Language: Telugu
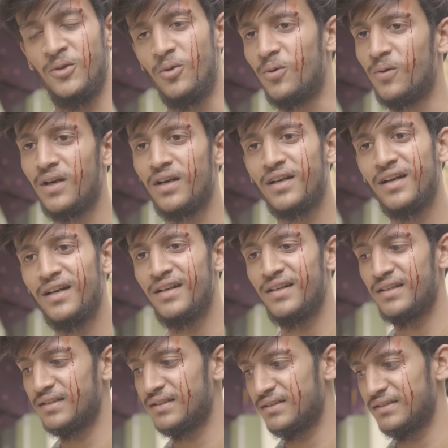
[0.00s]
నువ్వు గనక
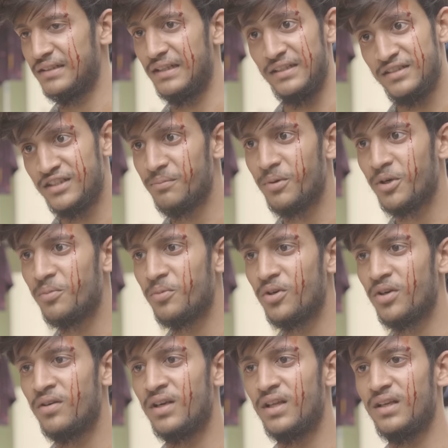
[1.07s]
ఎస్
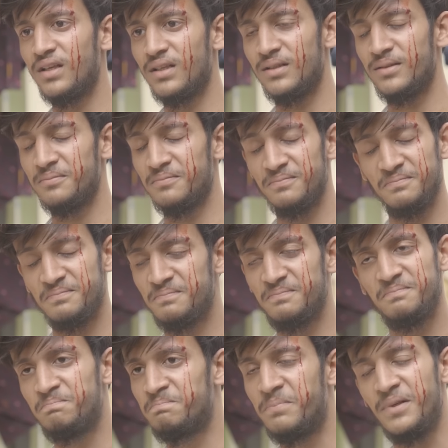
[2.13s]
చెప్పకపోయి ఉంటే
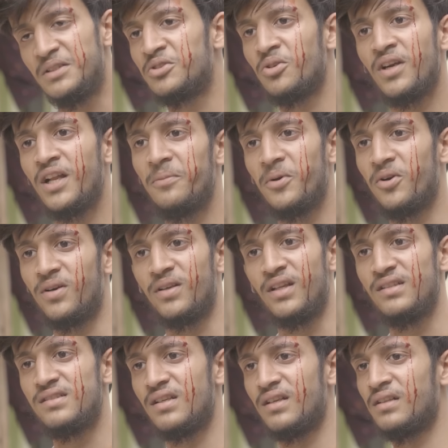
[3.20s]
పిచ్చోండి
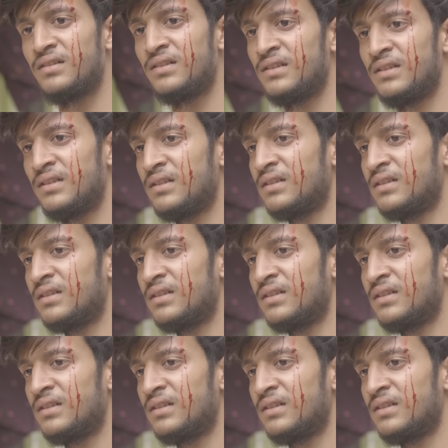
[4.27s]
అయిపోయాడు తెలుసా